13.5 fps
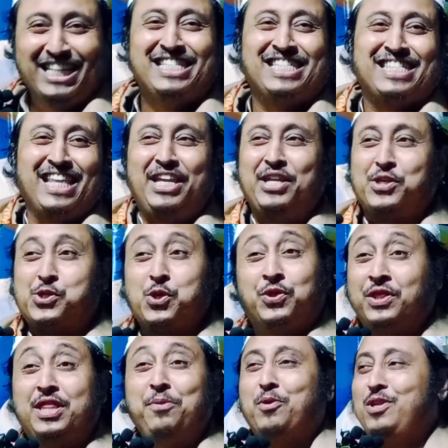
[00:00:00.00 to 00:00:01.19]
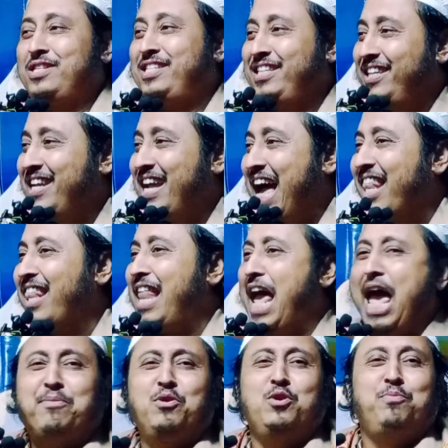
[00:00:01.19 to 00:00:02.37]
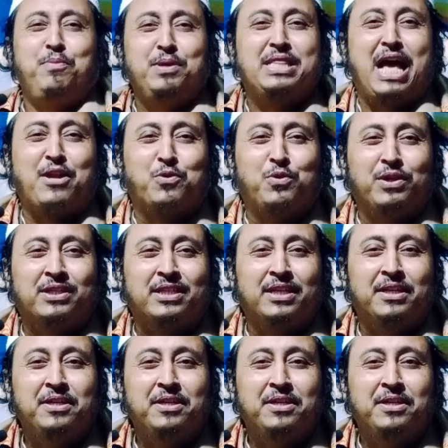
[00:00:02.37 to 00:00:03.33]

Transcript: স্ত্রী সত্যি বলছি আল্লাহ এমন বিবি দান করেছে